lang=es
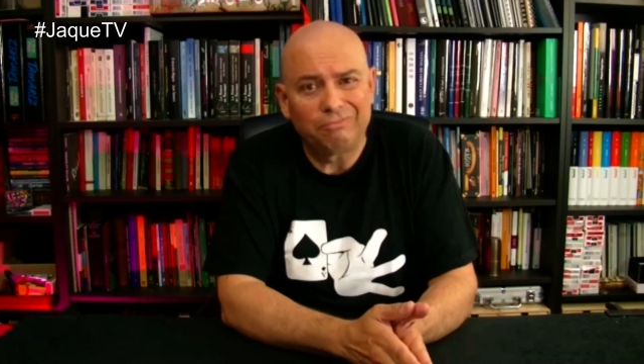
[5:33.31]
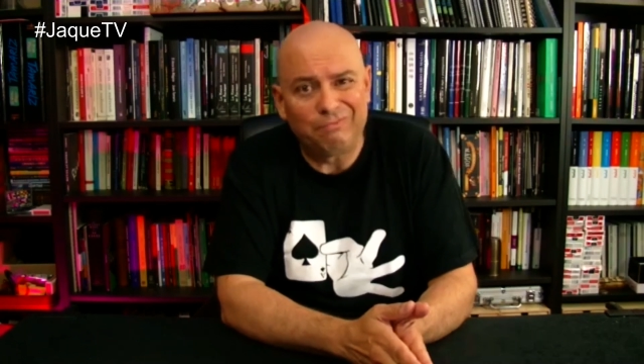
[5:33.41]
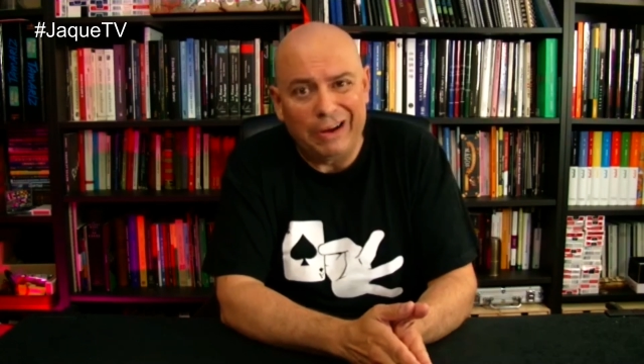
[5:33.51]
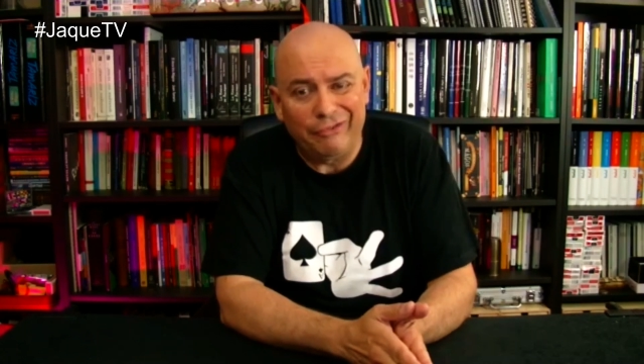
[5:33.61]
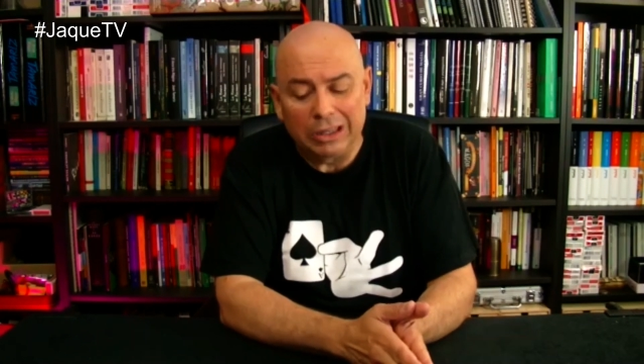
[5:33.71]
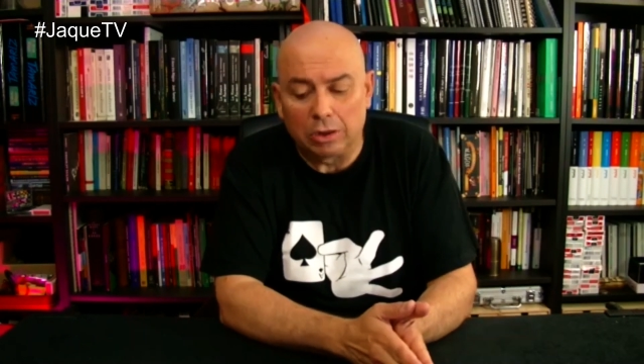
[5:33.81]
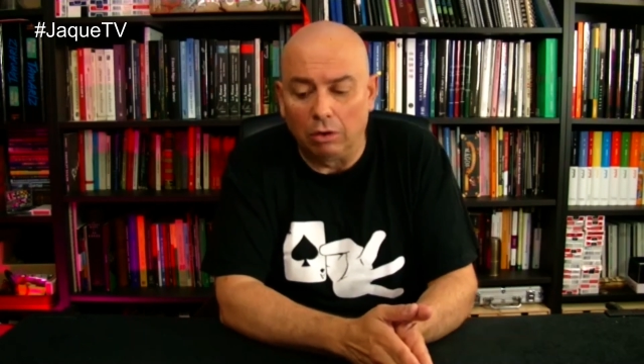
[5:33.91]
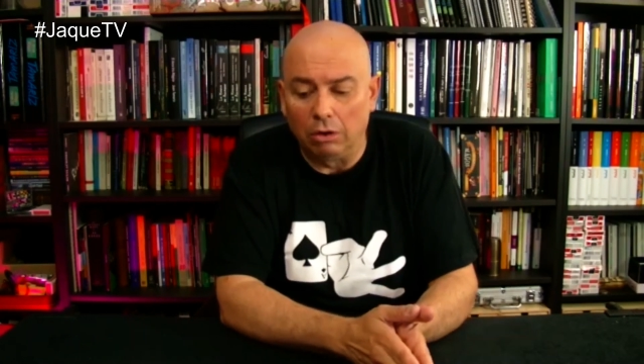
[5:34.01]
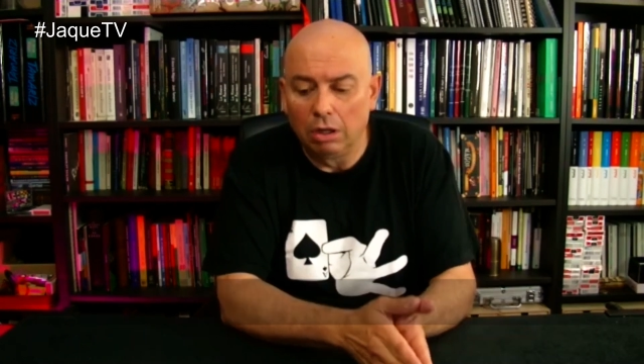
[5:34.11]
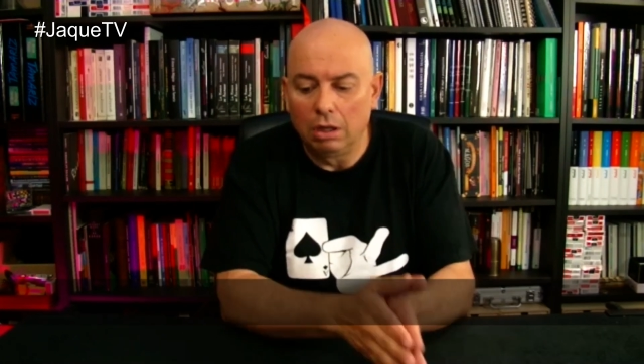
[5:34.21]

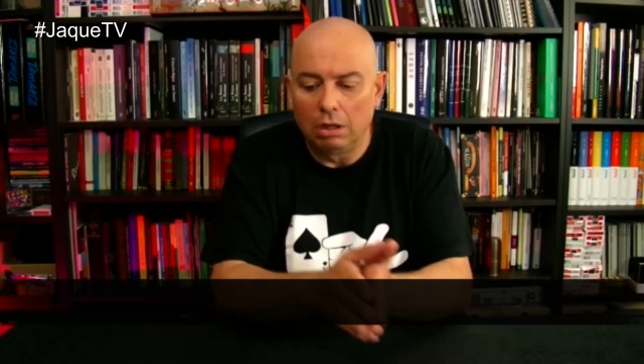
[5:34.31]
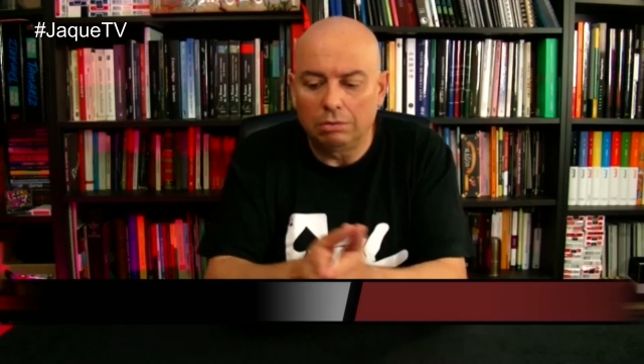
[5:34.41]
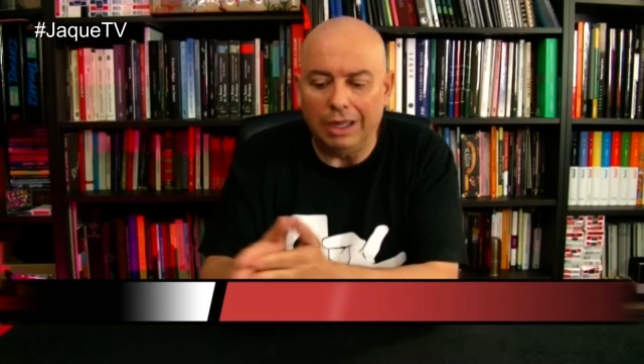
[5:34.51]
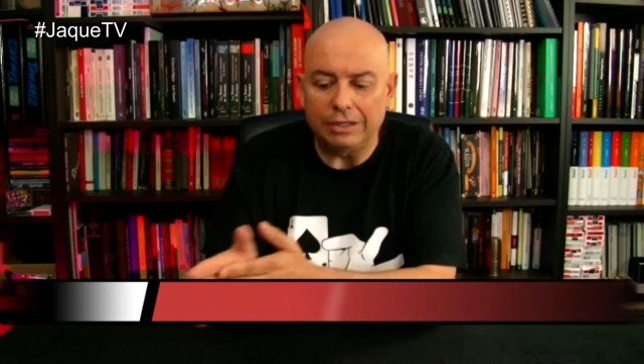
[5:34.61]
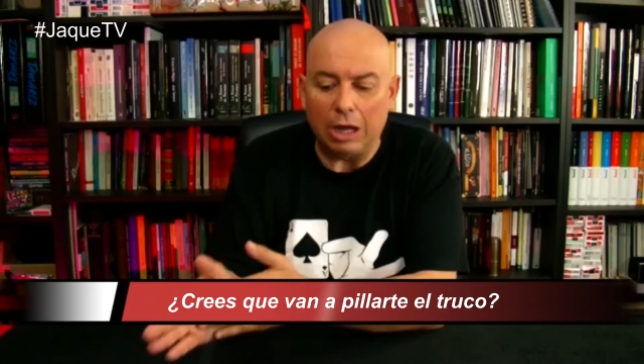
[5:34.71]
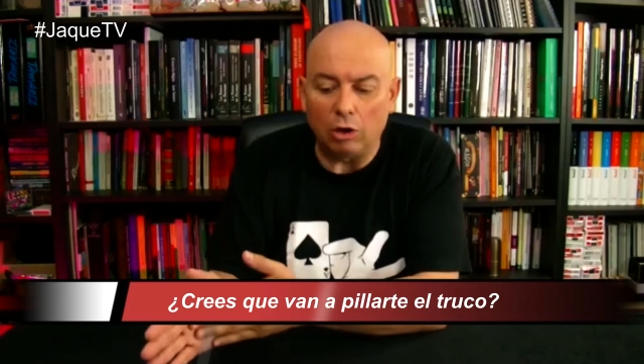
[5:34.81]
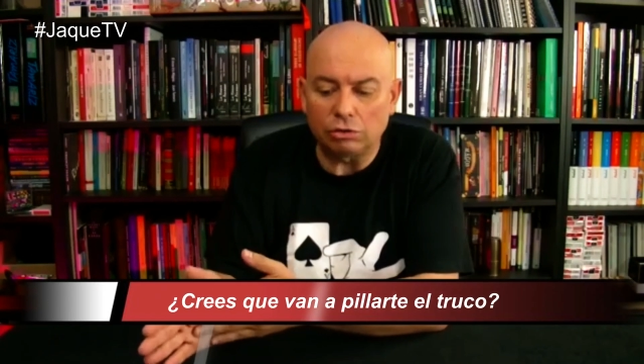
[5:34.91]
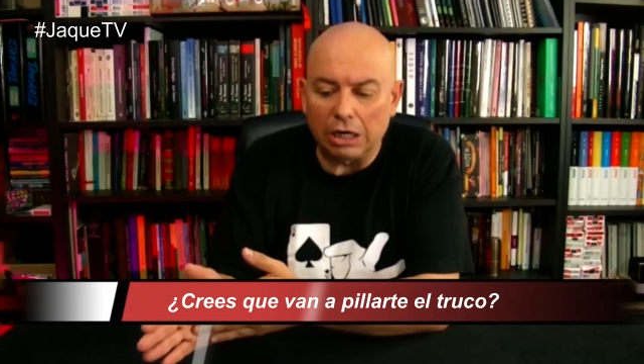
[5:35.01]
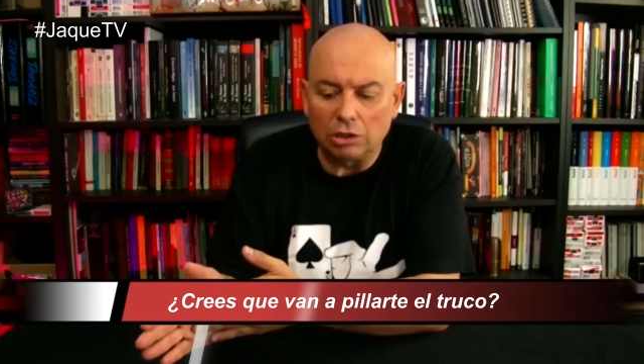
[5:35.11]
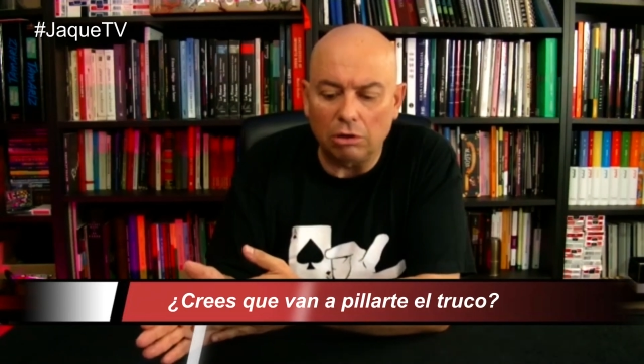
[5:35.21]
Perfecto. ¿Estás
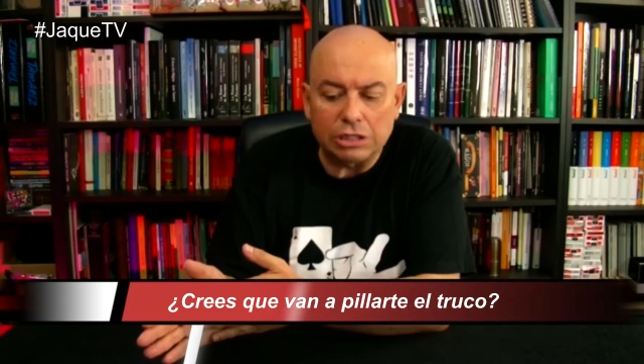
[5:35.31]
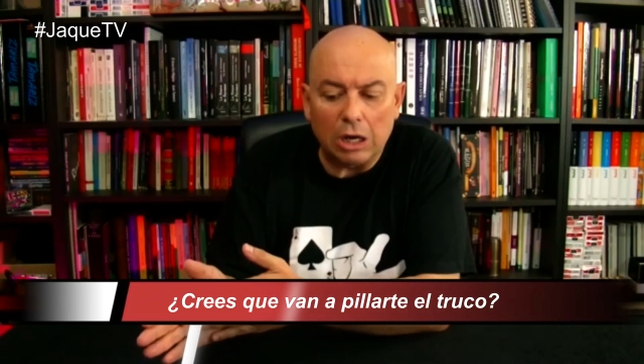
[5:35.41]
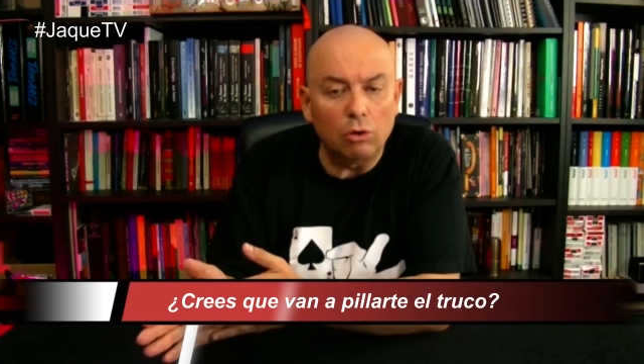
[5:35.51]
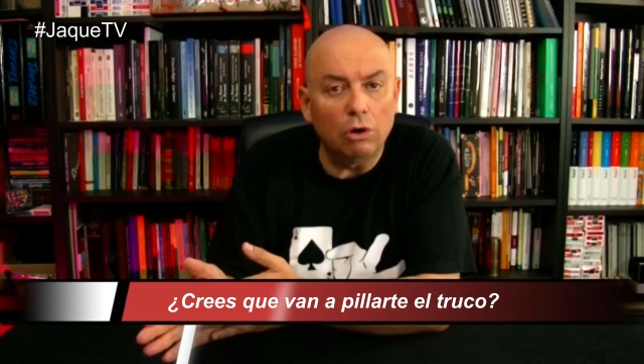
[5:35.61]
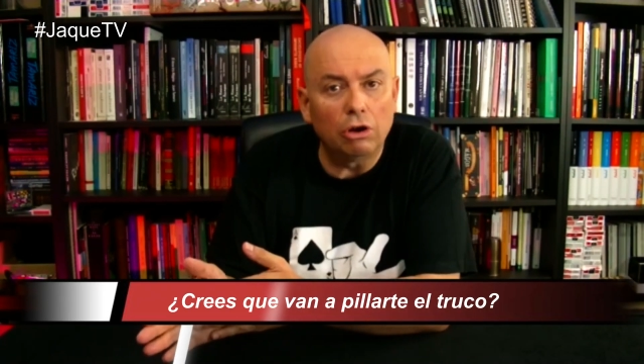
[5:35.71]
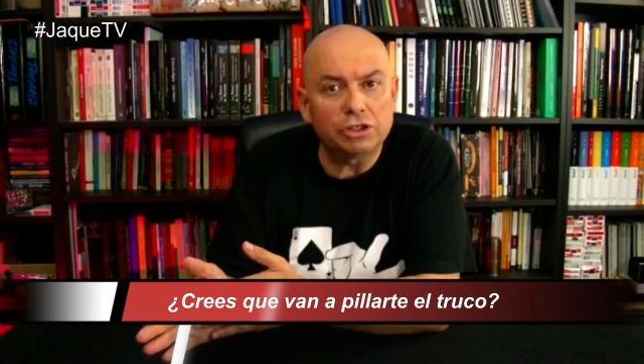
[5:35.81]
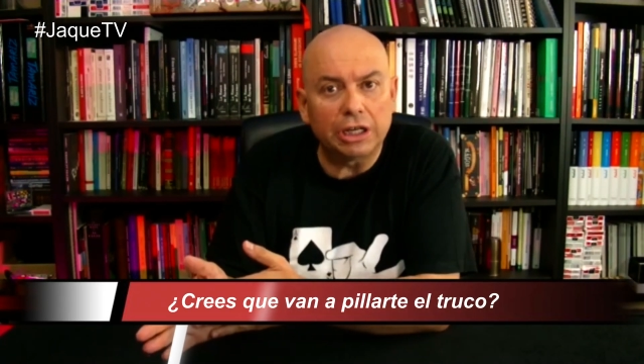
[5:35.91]
controlando los ángulos